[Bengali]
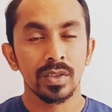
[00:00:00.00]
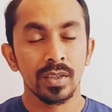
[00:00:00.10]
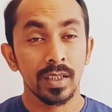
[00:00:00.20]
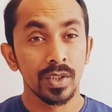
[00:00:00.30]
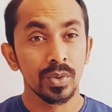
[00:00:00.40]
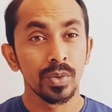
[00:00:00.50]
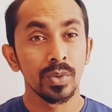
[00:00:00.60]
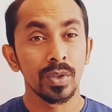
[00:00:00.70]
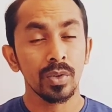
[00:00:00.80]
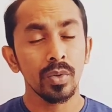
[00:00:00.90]
থেকে শুরু
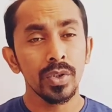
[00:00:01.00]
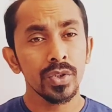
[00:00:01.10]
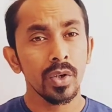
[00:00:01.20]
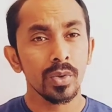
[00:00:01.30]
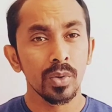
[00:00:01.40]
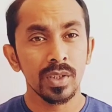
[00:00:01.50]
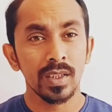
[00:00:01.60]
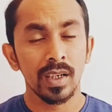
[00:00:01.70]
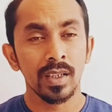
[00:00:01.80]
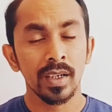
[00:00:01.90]
করে ওই শহরগুলোতে
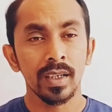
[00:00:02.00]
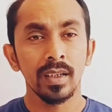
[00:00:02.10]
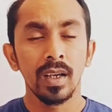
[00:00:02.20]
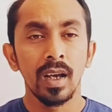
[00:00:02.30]
যারা থাকেন